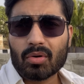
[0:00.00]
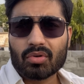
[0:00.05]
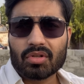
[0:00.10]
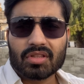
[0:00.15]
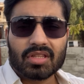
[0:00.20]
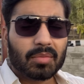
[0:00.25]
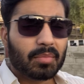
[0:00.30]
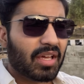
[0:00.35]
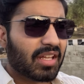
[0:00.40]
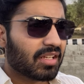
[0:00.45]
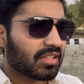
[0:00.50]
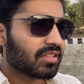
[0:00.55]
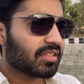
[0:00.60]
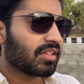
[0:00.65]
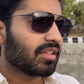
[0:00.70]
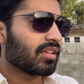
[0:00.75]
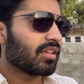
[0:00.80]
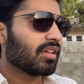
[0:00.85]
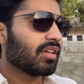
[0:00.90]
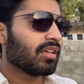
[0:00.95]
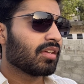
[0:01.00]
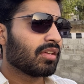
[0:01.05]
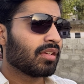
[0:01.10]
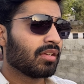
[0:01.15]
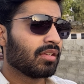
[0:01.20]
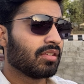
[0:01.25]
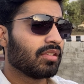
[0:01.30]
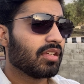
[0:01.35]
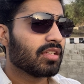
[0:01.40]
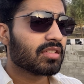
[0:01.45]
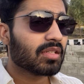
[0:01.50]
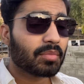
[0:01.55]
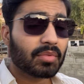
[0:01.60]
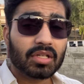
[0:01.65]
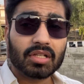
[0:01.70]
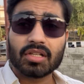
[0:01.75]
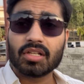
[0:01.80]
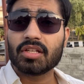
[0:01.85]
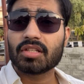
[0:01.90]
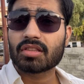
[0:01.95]
ने इतनी मेहनत करके ये
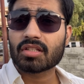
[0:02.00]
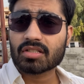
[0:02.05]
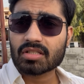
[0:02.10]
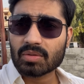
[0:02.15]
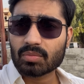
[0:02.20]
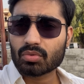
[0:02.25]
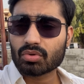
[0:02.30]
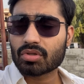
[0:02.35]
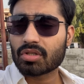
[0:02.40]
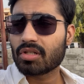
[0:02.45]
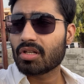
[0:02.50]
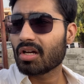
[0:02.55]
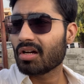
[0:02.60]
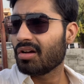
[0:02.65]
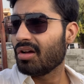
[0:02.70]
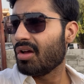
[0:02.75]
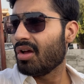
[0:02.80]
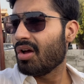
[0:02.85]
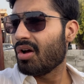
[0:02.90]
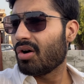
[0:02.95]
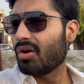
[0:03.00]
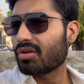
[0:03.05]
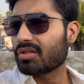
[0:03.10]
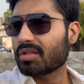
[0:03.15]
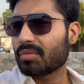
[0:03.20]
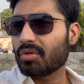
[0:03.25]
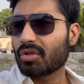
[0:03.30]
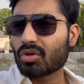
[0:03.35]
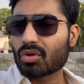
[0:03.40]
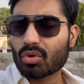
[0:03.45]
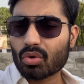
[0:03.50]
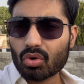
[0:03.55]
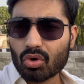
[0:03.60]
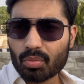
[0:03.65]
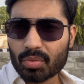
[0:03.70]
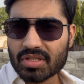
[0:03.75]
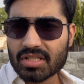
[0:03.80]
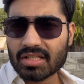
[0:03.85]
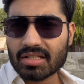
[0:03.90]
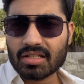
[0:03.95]
ज़मीन ली इतना सब कुछ लिया और जब इनको रोडों
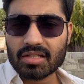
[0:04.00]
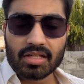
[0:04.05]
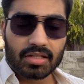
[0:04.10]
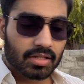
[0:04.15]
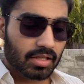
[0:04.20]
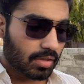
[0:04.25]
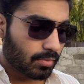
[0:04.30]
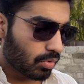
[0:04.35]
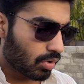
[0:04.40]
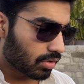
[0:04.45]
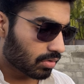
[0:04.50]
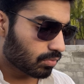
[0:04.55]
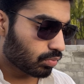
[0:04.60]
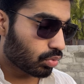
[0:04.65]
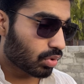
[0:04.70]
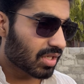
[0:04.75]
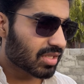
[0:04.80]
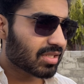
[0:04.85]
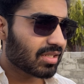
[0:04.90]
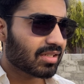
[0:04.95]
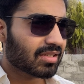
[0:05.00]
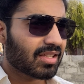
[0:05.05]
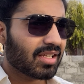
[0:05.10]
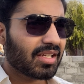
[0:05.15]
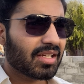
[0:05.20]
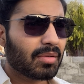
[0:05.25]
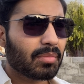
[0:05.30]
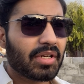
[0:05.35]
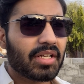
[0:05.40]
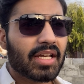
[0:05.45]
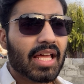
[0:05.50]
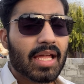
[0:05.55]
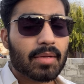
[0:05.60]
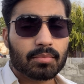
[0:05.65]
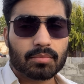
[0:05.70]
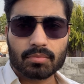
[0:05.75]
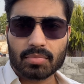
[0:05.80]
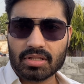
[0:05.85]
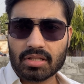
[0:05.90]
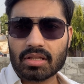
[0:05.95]
पे ज़्यादा देखते हैं ना बहुत बुरा सा लगता है लेकिन भाई टाइम
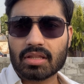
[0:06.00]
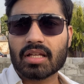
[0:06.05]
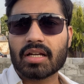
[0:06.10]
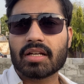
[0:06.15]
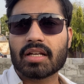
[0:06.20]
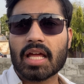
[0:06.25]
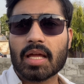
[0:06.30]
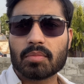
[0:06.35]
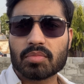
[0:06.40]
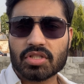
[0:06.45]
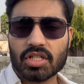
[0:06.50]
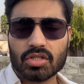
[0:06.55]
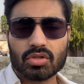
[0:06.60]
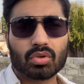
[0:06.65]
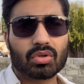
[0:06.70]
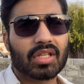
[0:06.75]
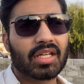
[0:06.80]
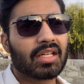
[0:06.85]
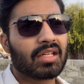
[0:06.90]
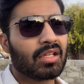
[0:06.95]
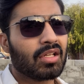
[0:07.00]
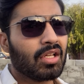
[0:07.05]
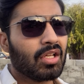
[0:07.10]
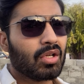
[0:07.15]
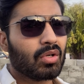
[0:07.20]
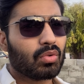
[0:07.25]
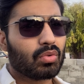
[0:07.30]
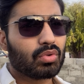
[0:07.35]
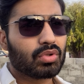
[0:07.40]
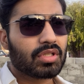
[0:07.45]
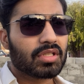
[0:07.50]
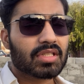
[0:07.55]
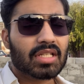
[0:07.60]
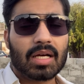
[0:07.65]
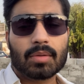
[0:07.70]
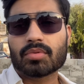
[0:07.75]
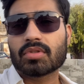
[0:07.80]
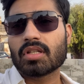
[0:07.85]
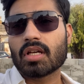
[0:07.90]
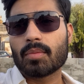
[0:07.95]
बदलता है टाइम चेंज होता है उस
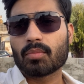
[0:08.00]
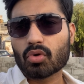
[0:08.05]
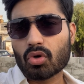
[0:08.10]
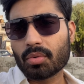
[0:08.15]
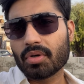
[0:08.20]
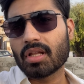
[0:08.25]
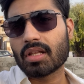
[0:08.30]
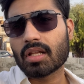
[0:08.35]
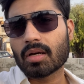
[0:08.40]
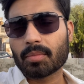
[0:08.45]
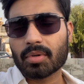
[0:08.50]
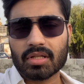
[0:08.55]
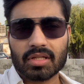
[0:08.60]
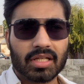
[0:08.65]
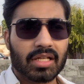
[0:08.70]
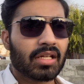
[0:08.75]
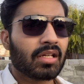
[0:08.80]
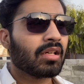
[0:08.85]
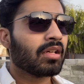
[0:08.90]
हिसाब से हमको भी ढलना पड़ता है